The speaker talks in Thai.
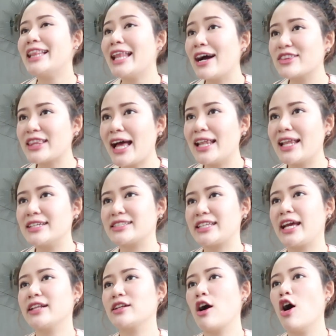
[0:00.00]
แล้วแต่ละเซ
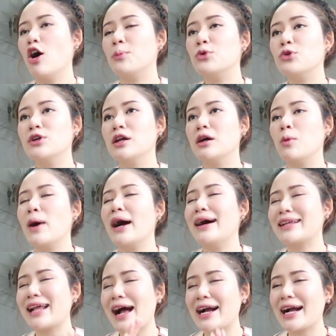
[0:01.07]
ตขอพูดเลยว่า
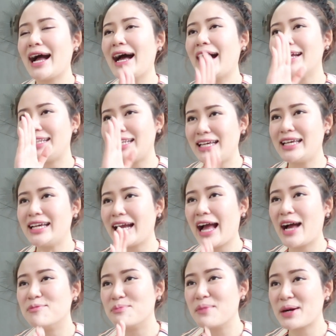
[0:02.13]
ราคาดี
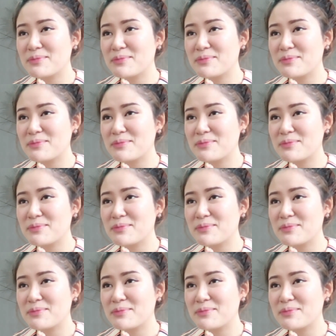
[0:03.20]
งาม